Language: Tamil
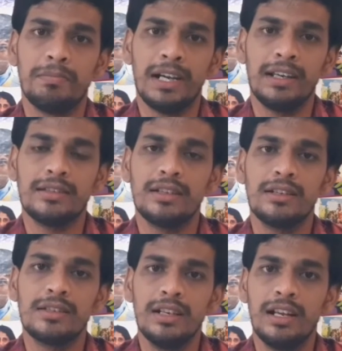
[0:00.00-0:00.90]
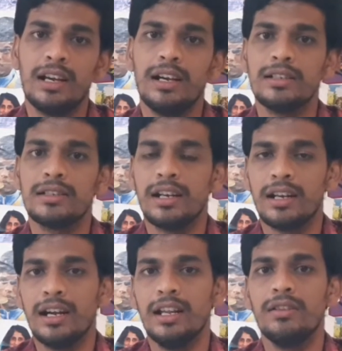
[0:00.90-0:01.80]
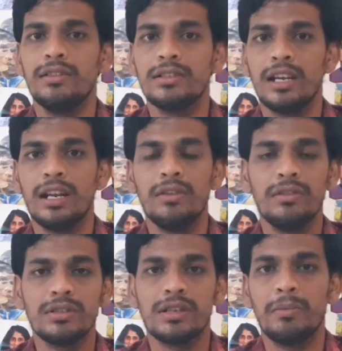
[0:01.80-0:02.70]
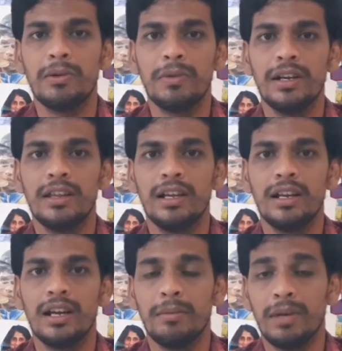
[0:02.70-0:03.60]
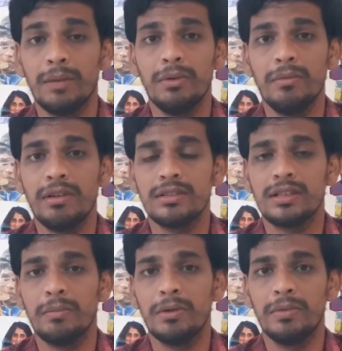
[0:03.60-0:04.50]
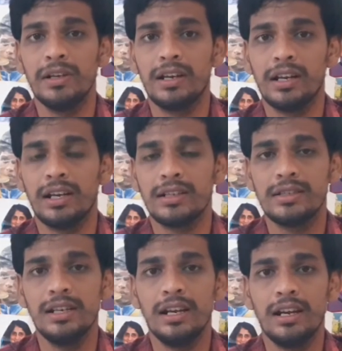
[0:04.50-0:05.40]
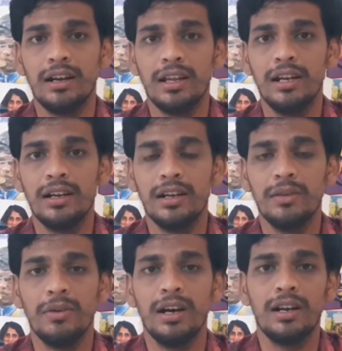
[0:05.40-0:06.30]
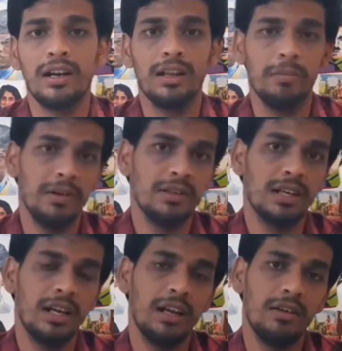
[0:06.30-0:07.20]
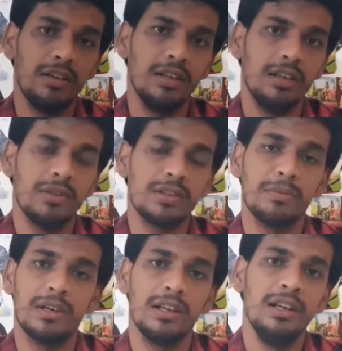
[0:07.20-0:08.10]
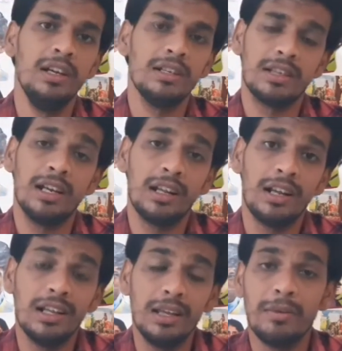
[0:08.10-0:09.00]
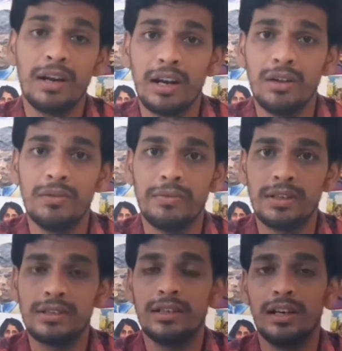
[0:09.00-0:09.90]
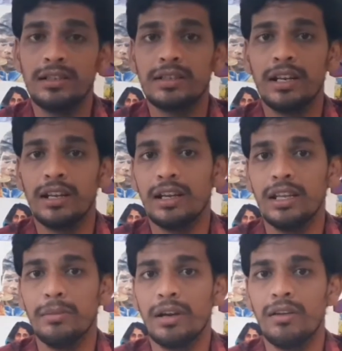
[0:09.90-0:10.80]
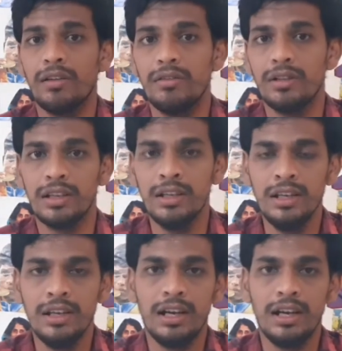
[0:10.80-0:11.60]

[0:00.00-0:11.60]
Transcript: பாகிஸ்தான் ஸ்ரீலங்கா சில நாடுகள் வந்து சைனாவுக்கு வந்து சப்போர்ட் பண்ணிட்டு தான் இருக்காங்க மறைமுகமாக வந்து சப்போர்ட் பண்ணிட்டு இருக்காங்க ஏன்னா ஸ்ரீலங்காவில் எல்டிடி வார் நடந்தப்போ சைனா வந்து இன்வெஸ்ட்மெண்ட்டு சைனா தான் அதிகமான அளவுக்கு ஃபஸ்ட்டு நாடு சைனா தான் அதிகமான அளவுக்கு வந்து